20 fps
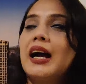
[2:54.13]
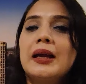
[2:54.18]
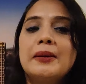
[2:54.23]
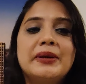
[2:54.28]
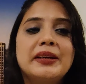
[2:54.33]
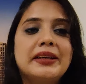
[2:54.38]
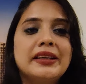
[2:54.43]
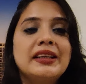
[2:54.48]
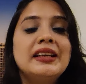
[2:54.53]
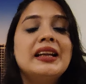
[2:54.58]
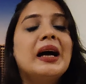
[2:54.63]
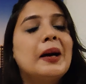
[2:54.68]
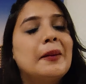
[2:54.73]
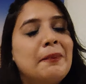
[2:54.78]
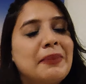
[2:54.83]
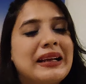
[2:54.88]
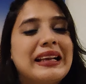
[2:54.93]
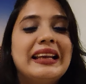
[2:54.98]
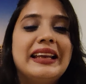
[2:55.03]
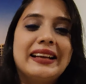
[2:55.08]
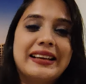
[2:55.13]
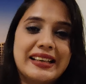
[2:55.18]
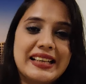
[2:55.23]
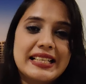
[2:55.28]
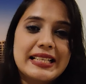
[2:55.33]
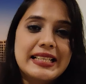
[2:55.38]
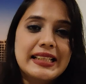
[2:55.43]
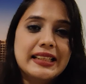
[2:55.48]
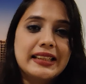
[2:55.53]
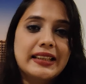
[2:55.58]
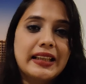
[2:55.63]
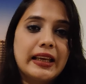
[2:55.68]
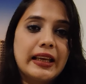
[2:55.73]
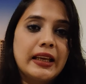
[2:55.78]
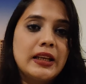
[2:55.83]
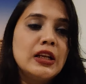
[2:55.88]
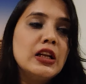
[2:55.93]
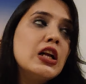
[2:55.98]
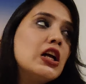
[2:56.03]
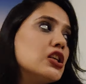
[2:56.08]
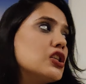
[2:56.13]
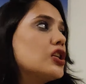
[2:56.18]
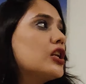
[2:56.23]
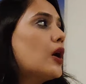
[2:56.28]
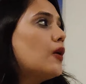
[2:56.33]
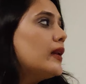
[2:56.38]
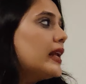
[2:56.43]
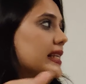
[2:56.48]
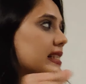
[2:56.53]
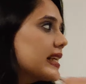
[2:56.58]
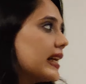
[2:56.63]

आई बटन आप क्लिक कर सकते हैं सो नाउ लेट्स